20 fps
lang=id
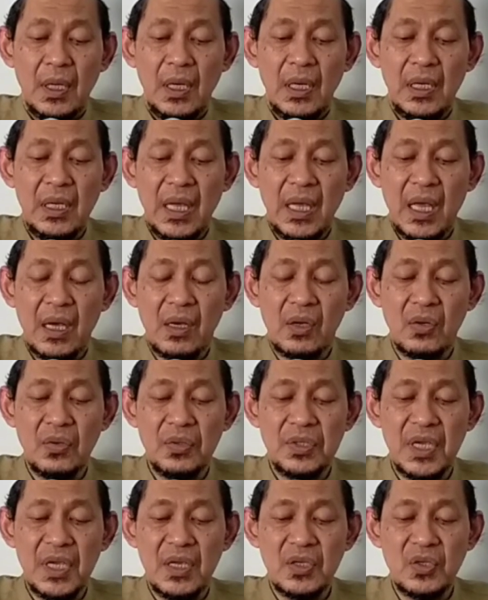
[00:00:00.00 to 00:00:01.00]
li
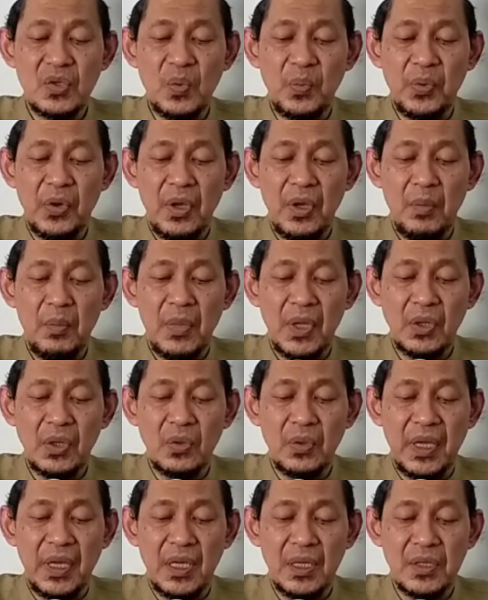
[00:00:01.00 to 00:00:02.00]
akhruja supaya
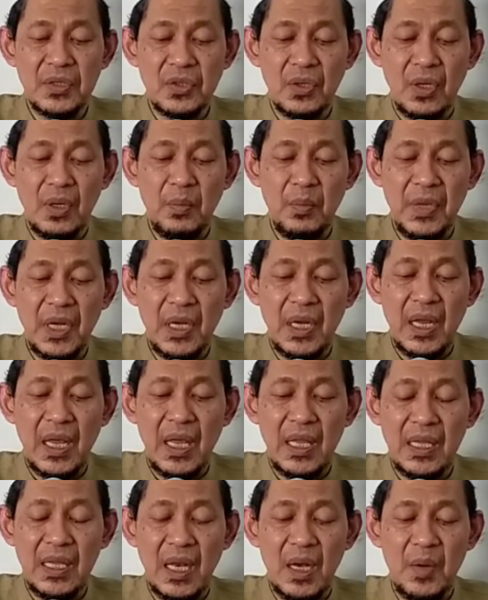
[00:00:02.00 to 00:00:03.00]
metu ingsun min
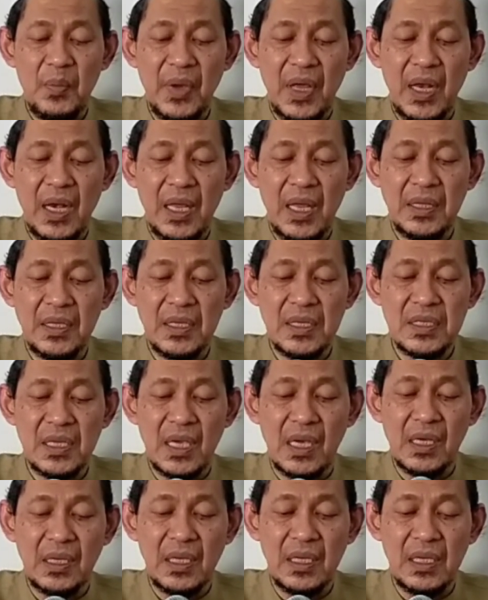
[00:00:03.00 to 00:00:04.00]
hadal baladi
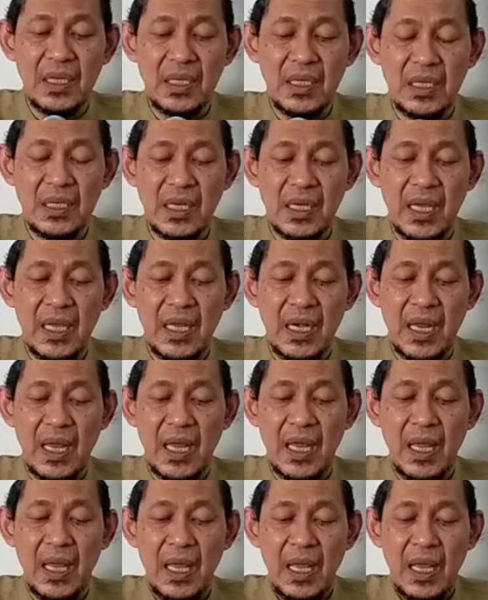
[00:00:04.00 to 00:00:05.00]
saking iki daerah